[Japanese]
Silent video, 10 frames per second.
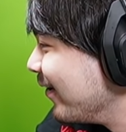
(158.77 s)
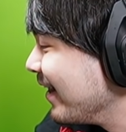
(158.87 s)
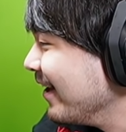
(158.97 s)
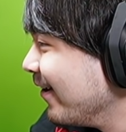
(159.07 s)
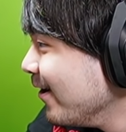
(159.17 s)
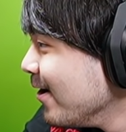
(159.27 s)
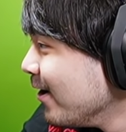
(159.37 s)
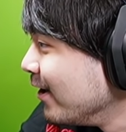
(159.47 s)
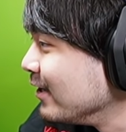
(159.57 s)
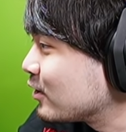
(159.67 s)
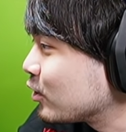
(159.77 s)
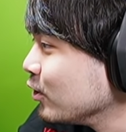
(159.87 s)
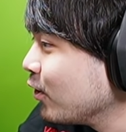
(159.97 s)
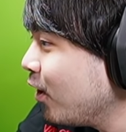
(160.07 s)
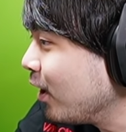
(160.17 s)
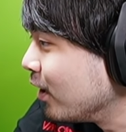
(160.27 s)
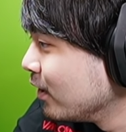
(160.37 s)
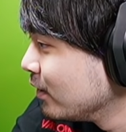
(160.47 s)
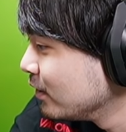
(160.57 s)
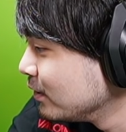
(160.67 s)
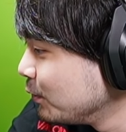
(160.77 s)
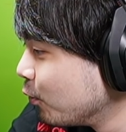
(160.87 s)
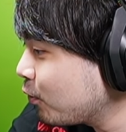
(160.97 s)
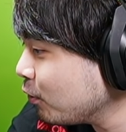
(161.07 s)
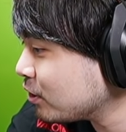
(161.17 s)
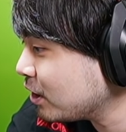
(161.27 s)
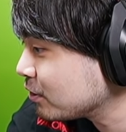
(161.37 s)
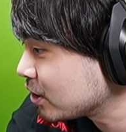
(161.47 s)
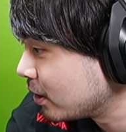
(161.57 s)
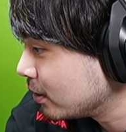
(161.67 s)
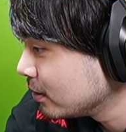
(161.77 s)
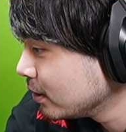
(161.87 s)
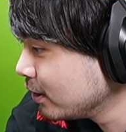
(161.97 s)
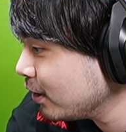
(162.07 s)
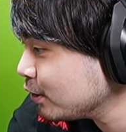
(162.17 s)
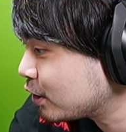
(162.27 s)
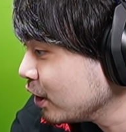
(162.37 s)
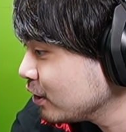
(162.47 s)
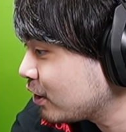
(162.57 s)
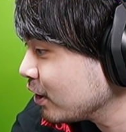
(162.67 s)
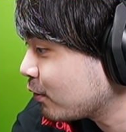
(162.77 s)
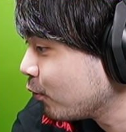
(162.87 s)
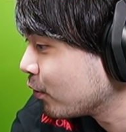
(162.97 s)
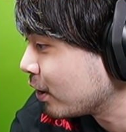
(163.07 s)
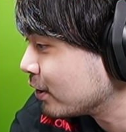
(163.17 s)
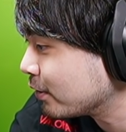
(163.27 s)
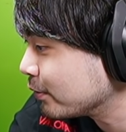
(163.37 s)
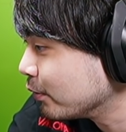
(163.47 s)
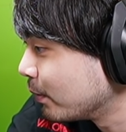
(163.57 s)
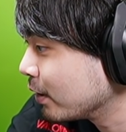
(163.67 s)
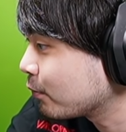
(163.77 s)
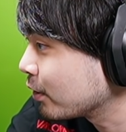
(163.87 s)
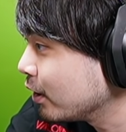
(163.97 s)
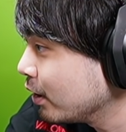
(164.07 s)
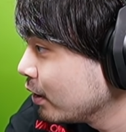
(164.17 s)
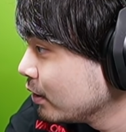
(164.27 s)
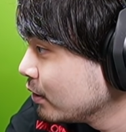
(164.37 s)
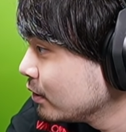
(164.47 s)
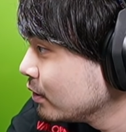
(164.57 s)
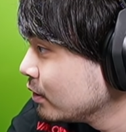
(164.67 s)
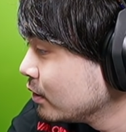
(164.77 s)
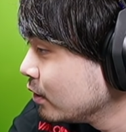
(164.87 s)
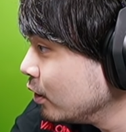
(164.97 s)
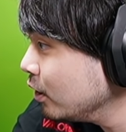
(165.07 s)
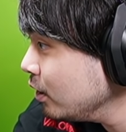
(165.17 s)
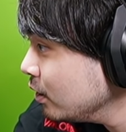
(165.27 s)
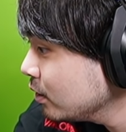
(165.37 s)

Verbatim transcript: 俺のえすごい残ってるじゃんえなんで限定公開なのにお前これえ